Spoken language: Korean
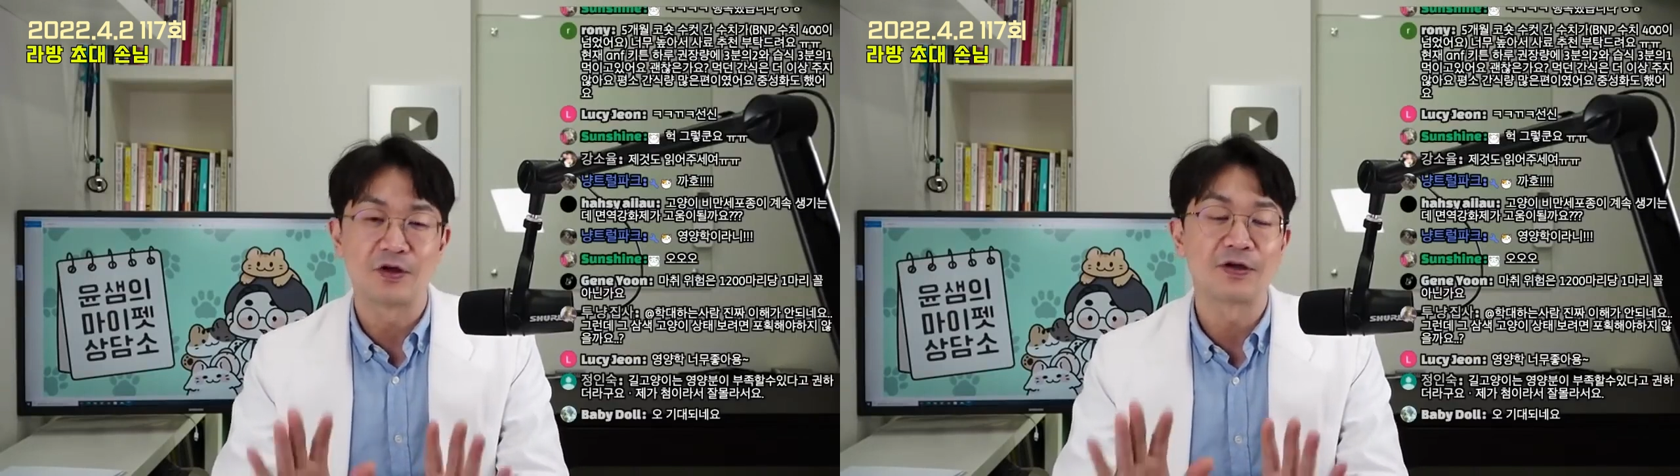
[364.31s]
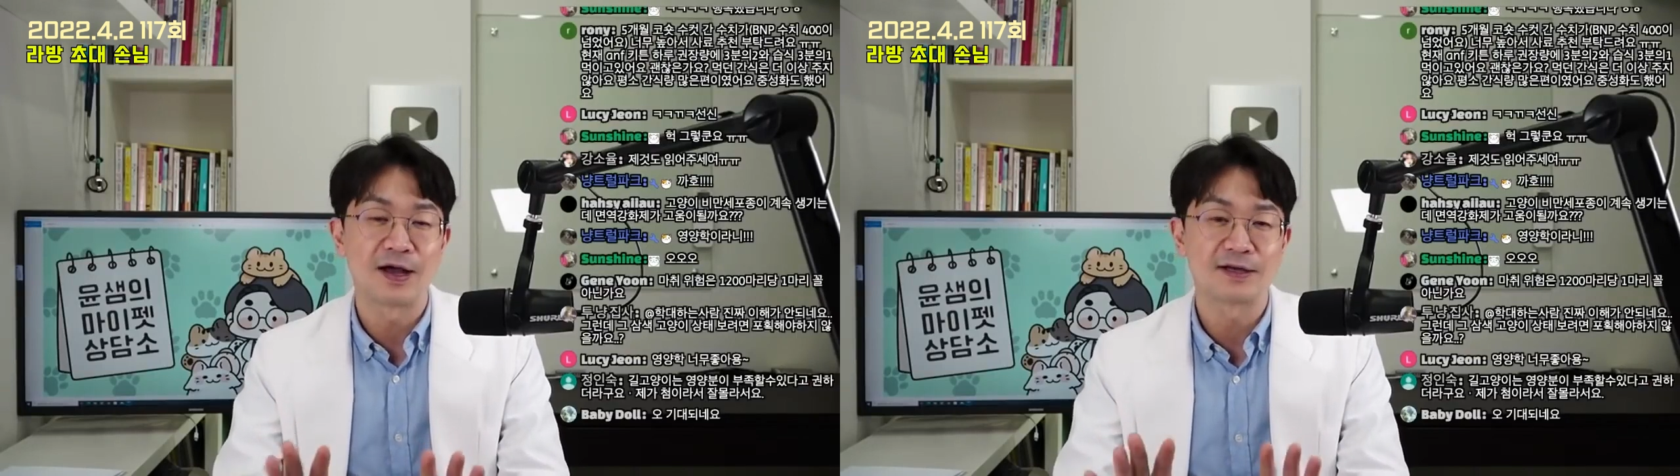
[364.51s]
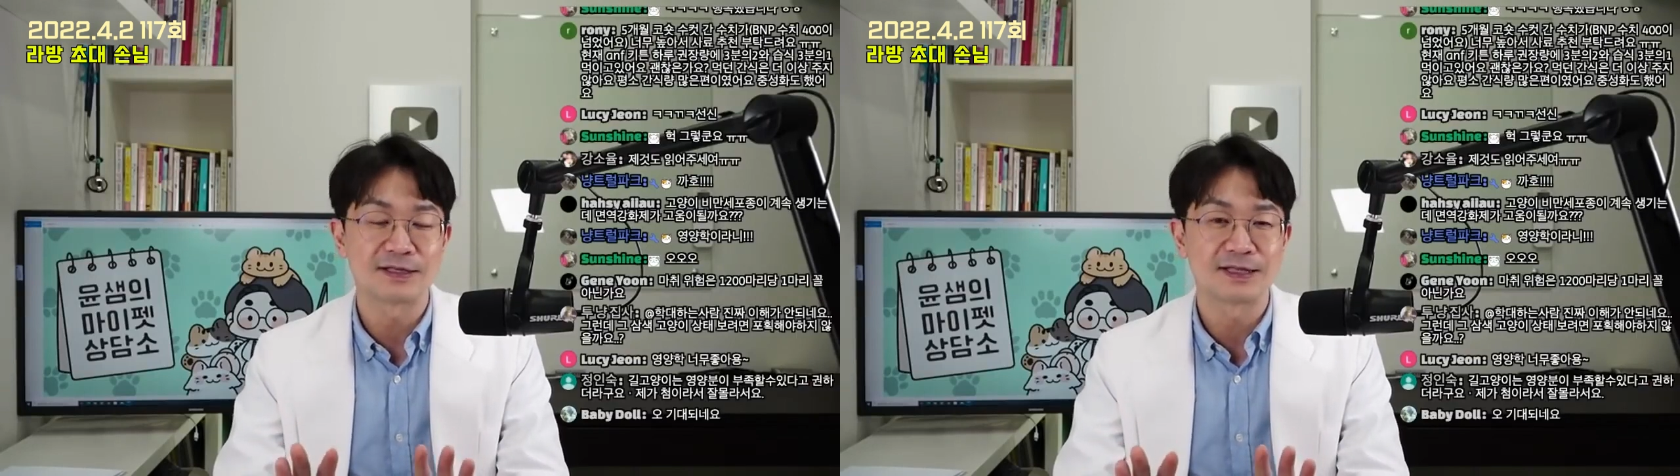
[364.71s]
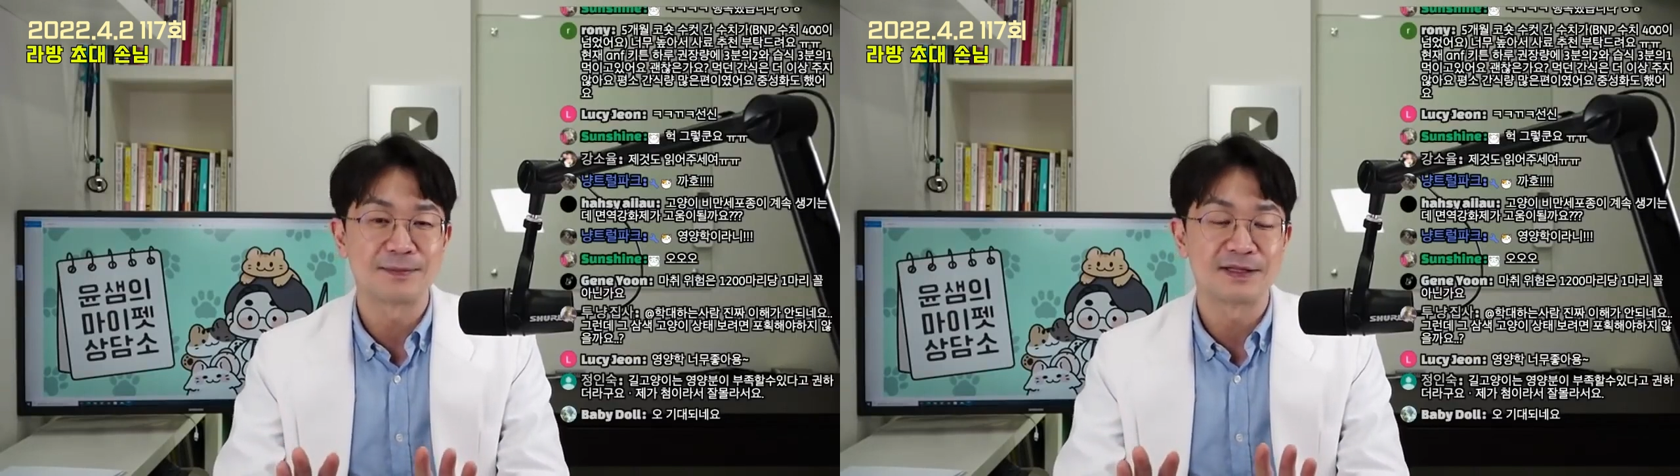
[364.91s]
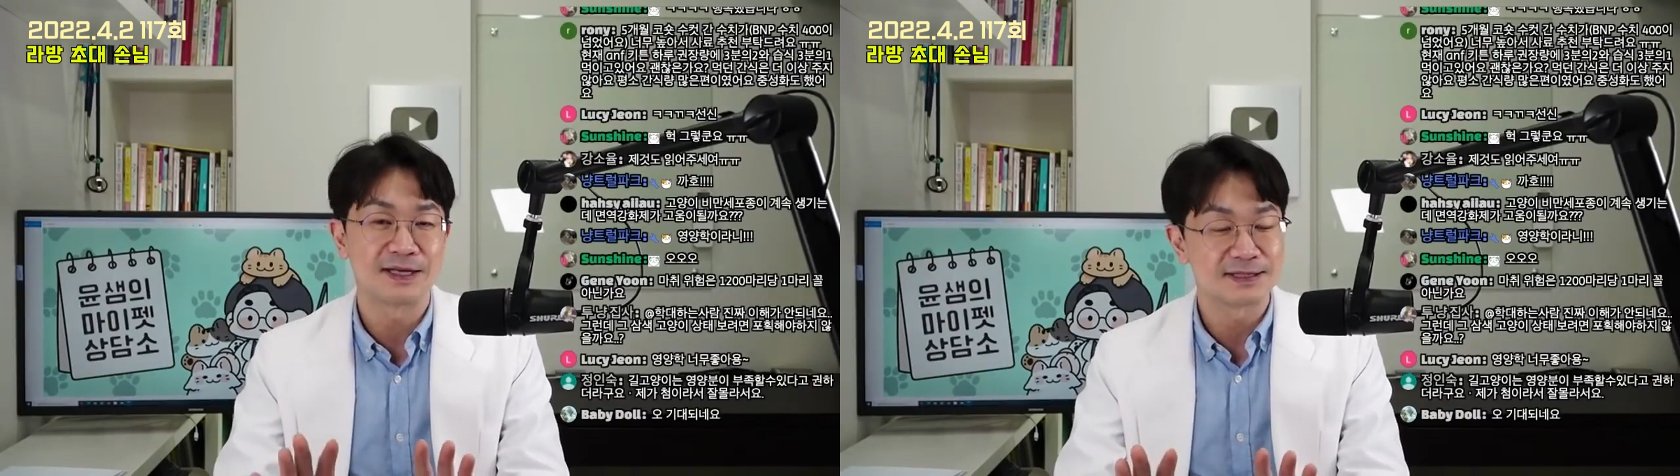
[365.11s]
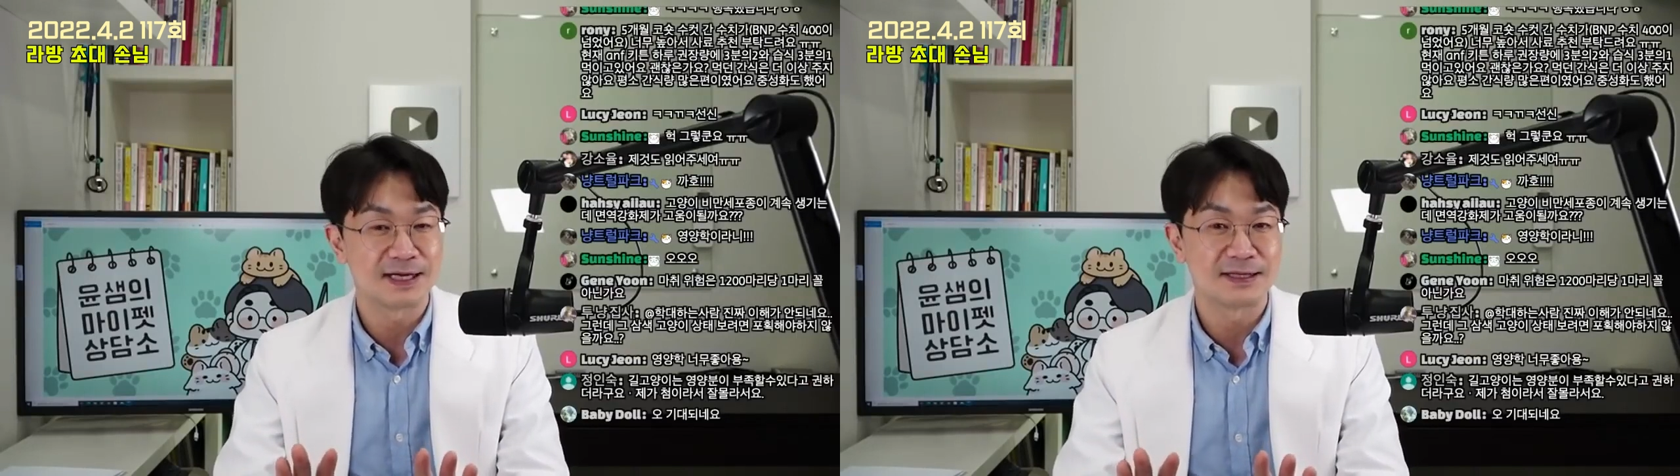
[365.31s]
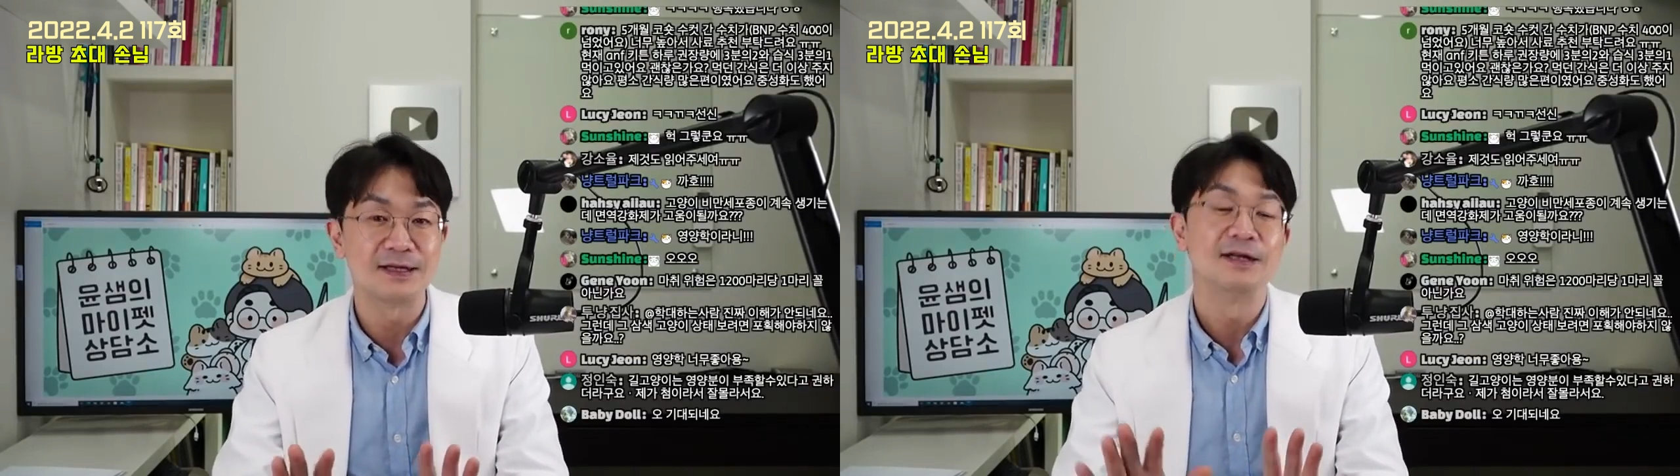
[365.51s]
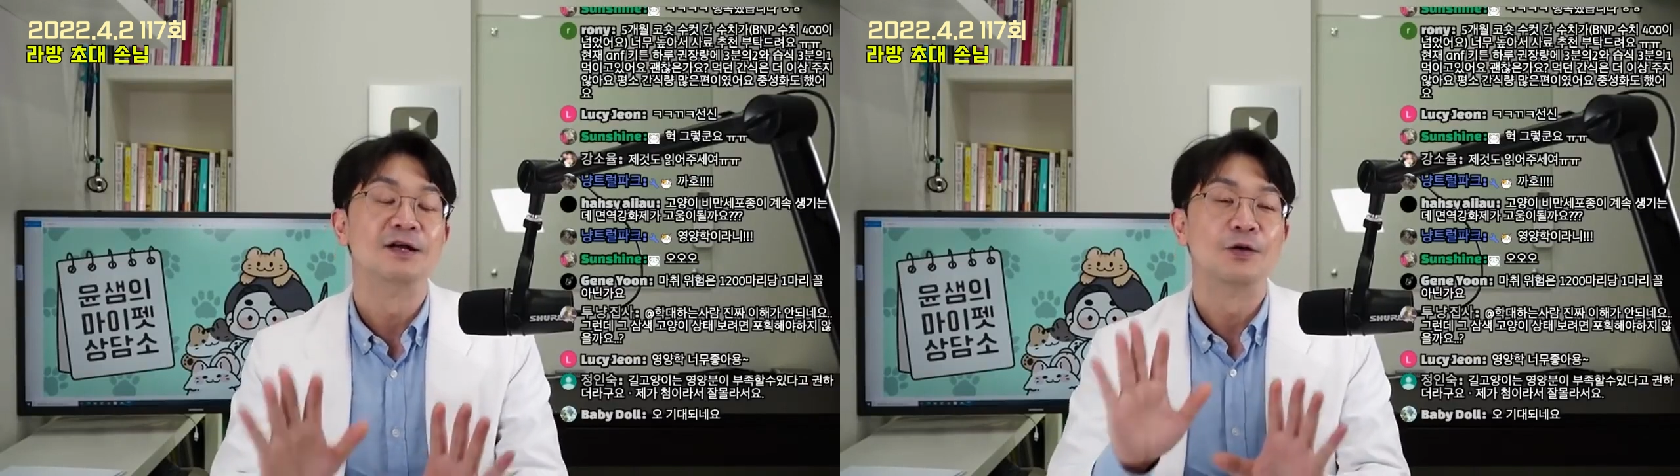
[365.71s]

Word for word: 영양학 상담에 대한 시간을